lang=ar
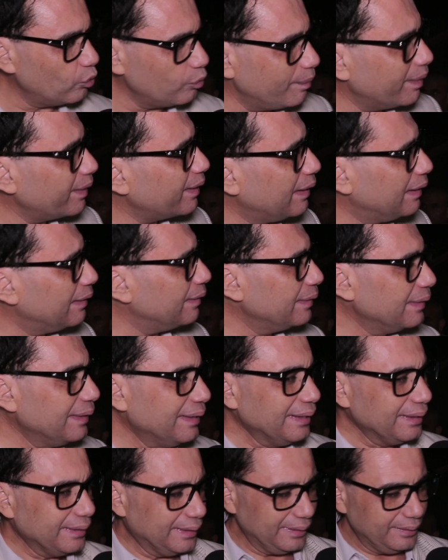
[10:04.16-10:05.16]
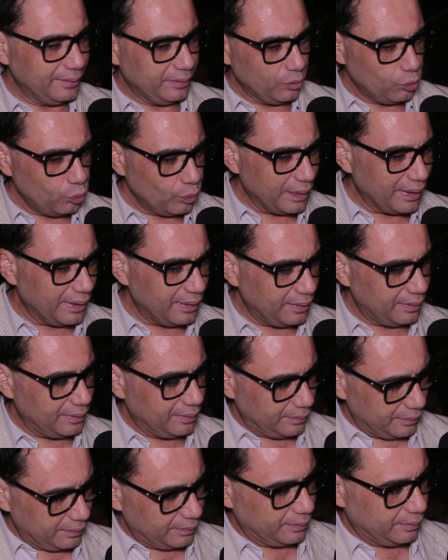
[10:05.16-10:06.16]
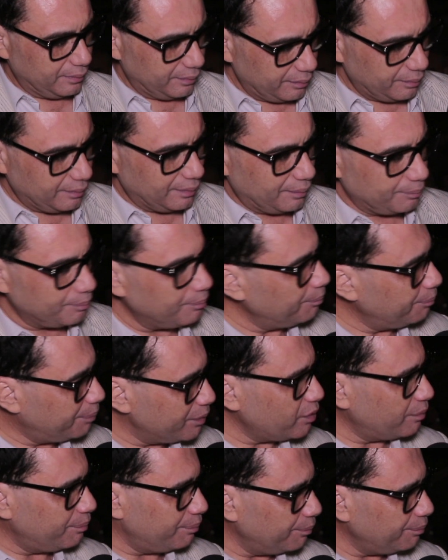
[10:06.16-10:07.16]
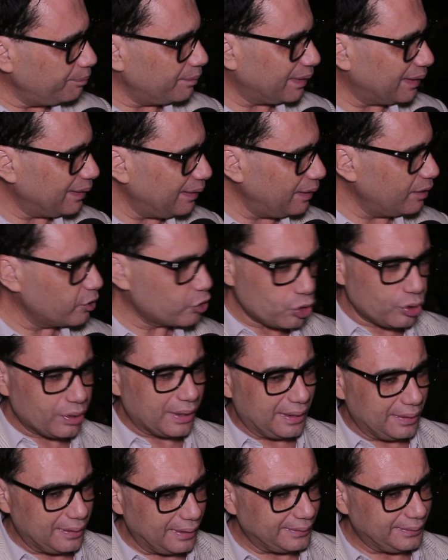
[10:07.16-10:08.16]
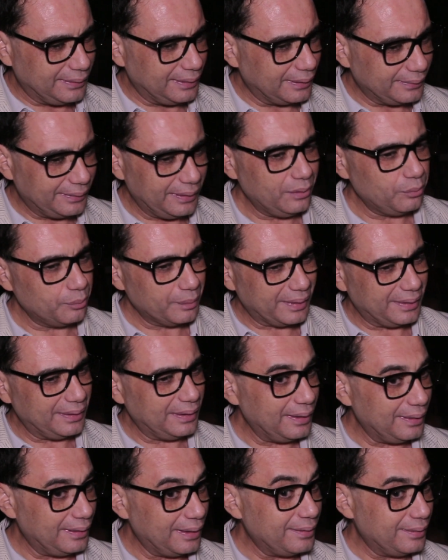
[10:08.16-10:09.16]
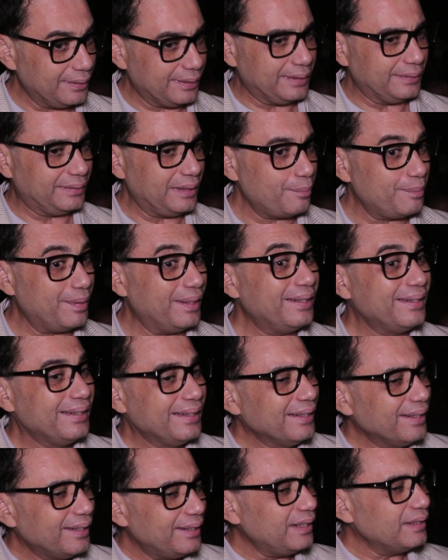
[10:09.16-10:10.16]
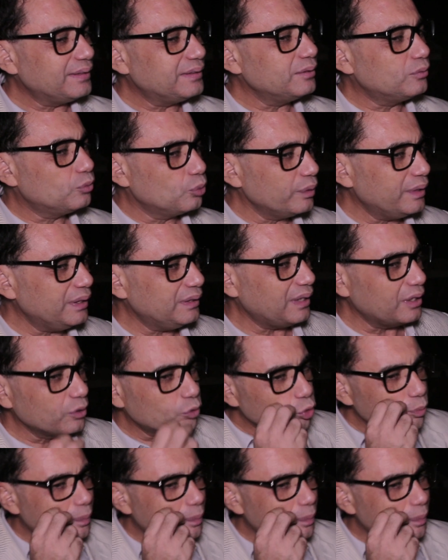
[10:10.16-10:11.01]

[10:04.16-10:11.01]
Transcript: كل مرة يعني هو آه، من خلال الجرأة التي لديه من خلال هذه الكتابة التي تريد أن